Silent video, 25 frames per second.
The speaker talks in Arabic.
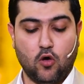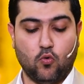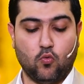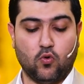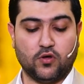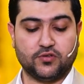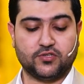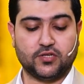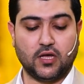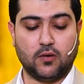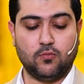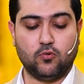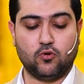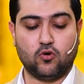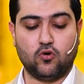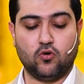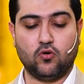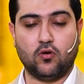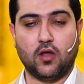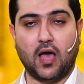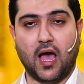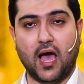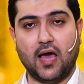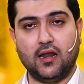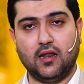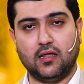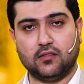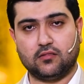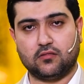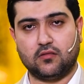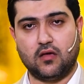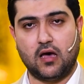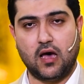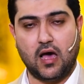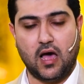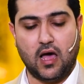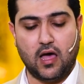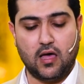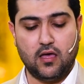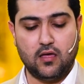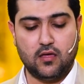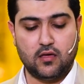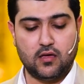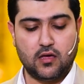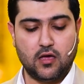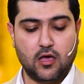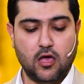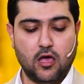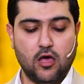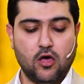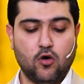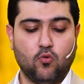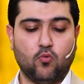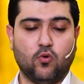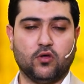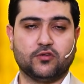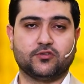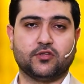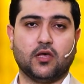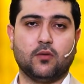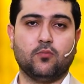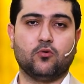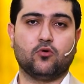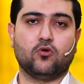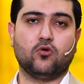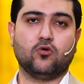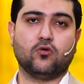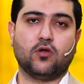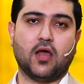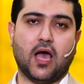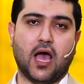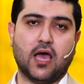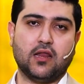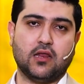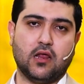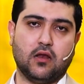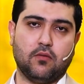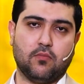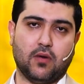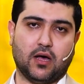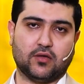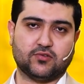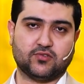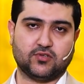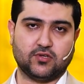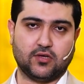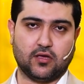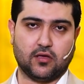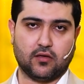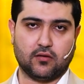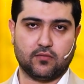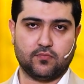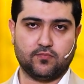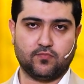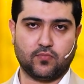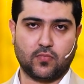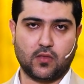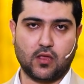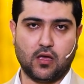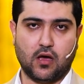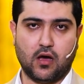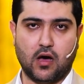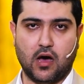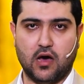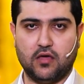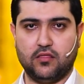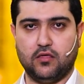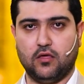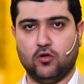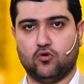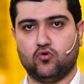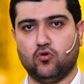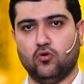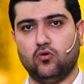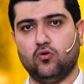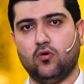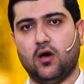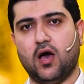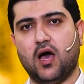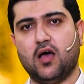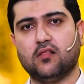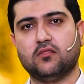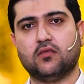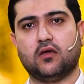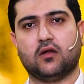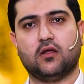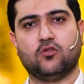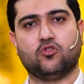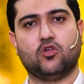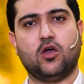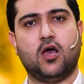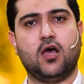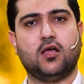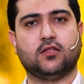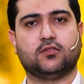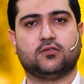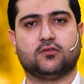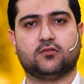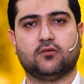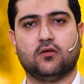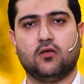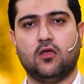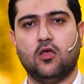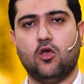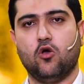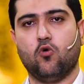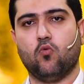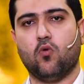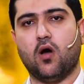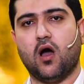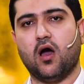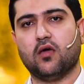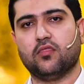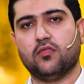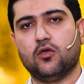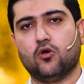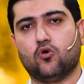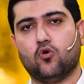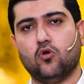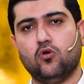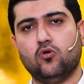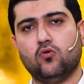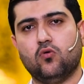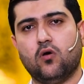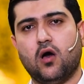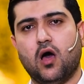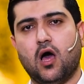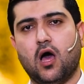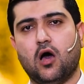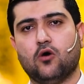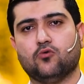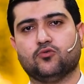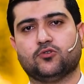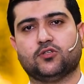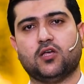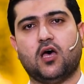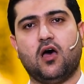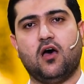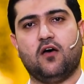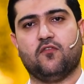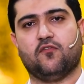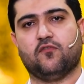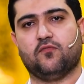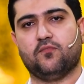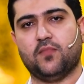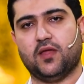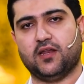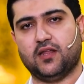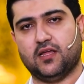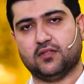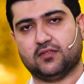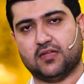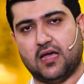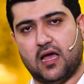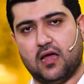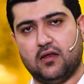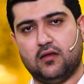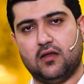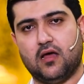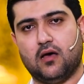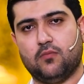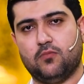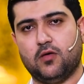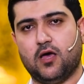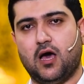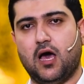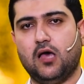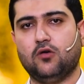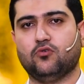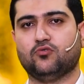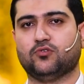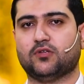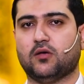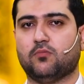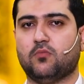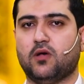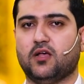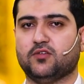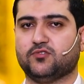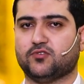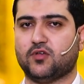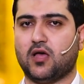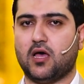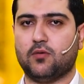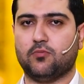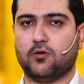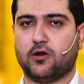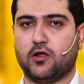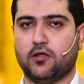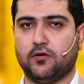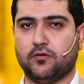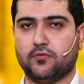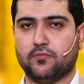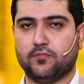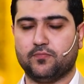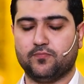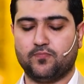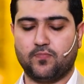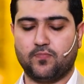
وصبر على الطاعه وصبر عن المعصيه هذه كلها درجات وهذه كلها أوصاف من يتحلى بها يسمى صابرا